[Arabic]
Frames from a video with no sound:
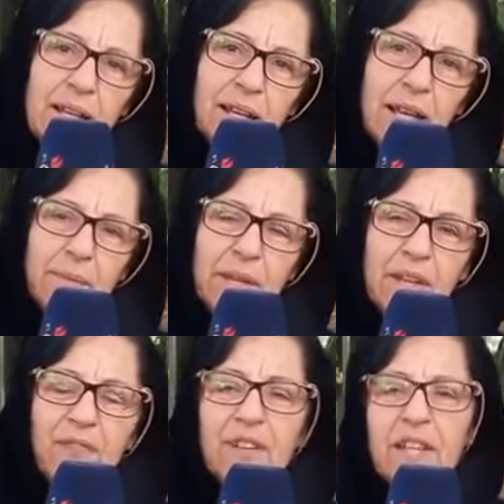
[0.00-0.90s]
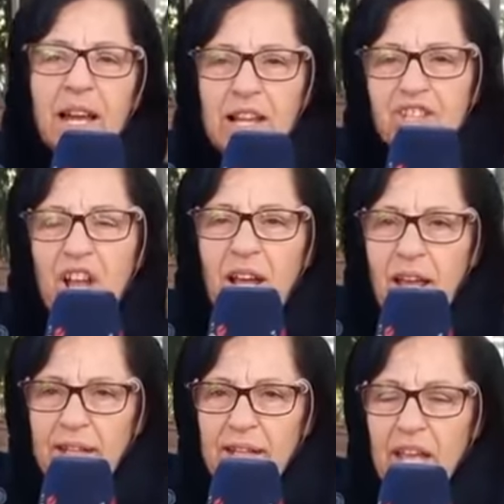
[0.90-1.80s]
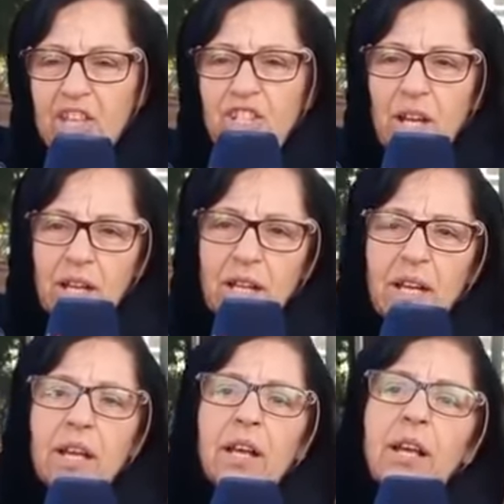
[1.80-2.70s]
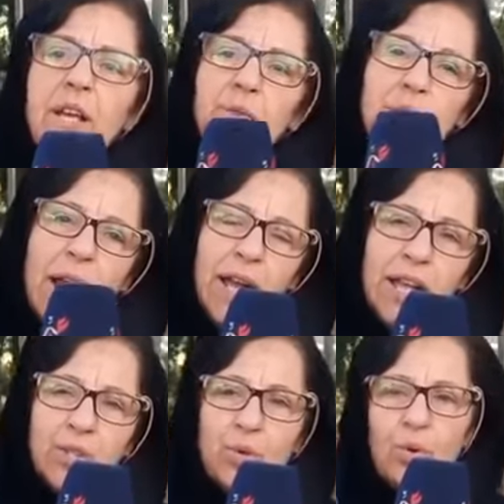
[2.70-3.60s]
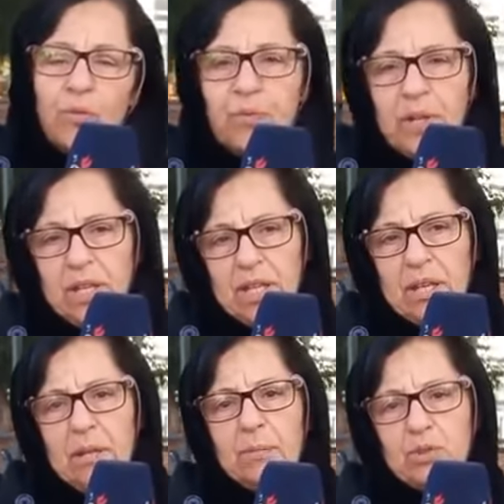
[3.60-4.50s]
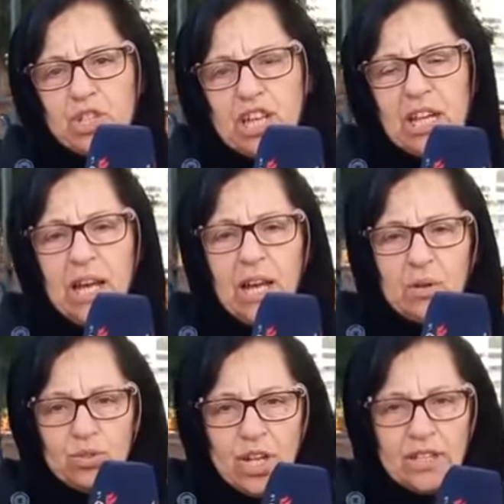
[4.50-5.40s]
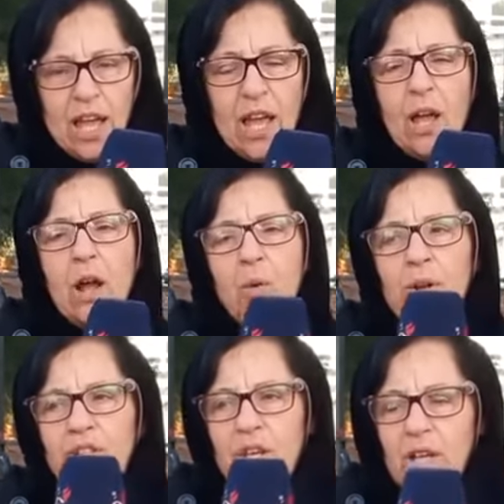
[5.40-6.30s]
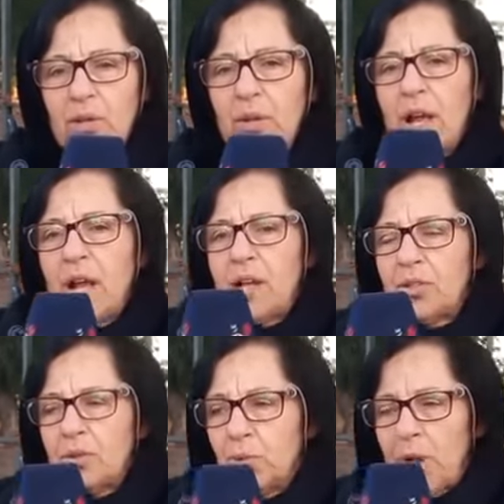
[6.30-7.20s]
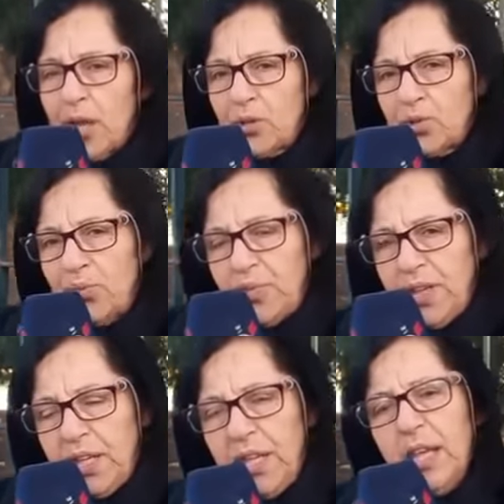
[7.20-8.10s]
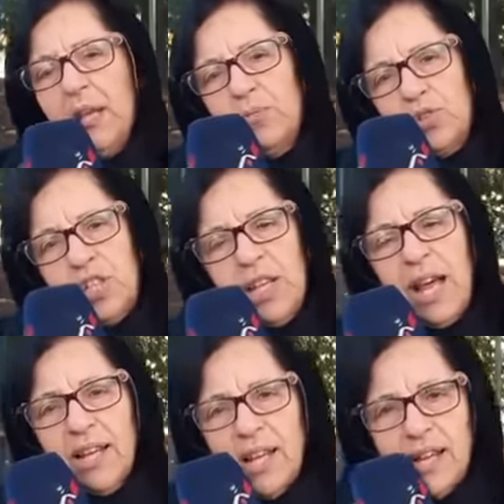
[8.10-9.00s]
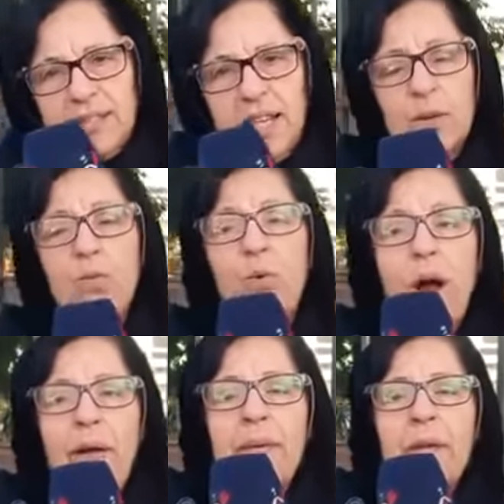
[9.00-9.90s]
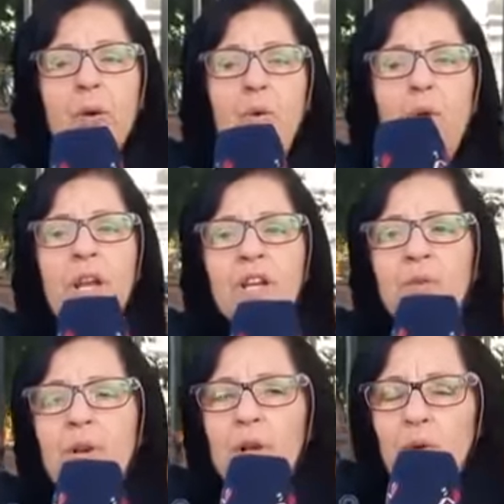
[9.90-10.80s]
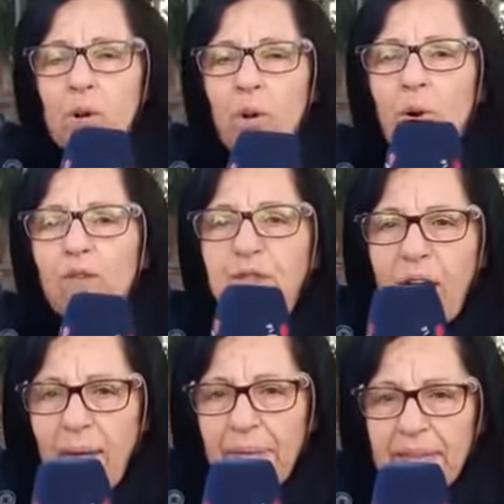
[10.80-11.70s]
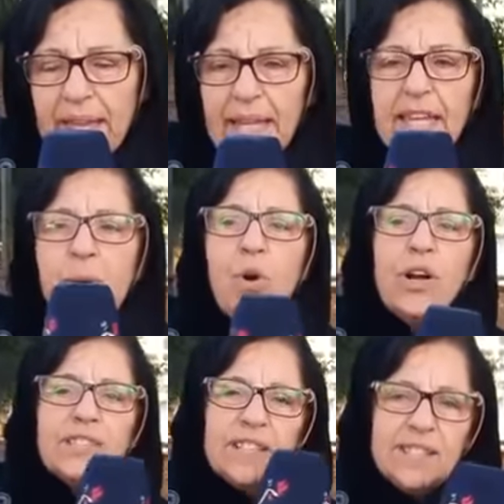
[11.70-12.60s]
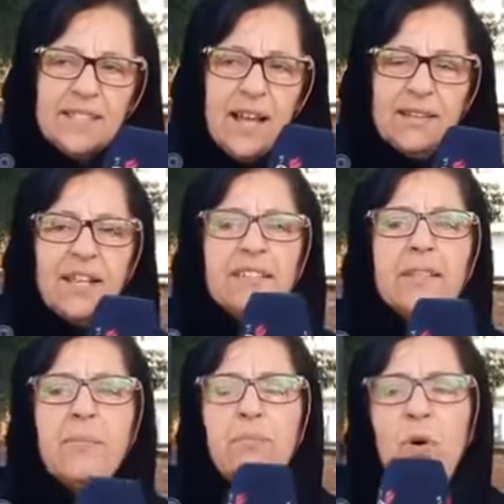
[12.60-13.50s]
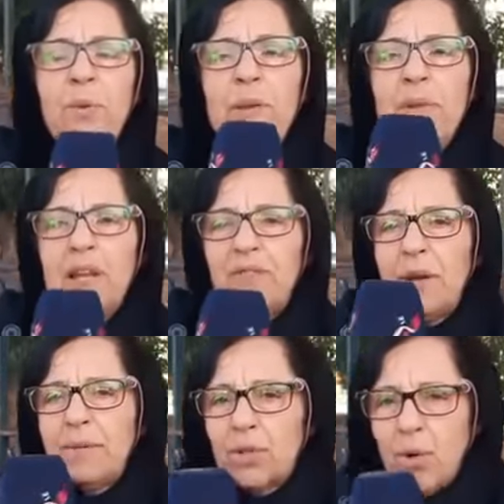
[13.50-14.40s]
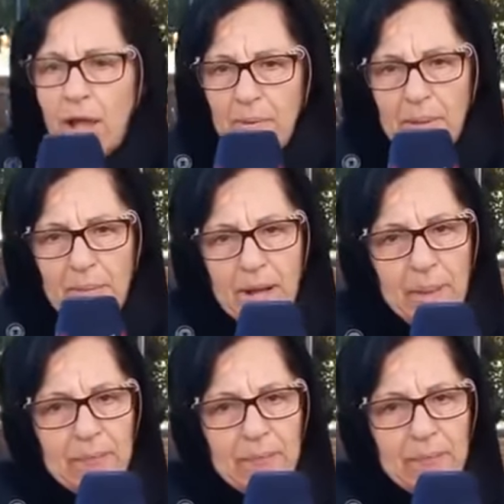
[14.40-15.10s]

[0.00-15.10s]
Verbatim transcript: الملف إلى شقين شق يناقش فيه مشكل الرشداء وشق يناقش يناقش فيه مشكل القاصر وكل كل غرفه هي مختصه تهتم بالملف المطروح امامها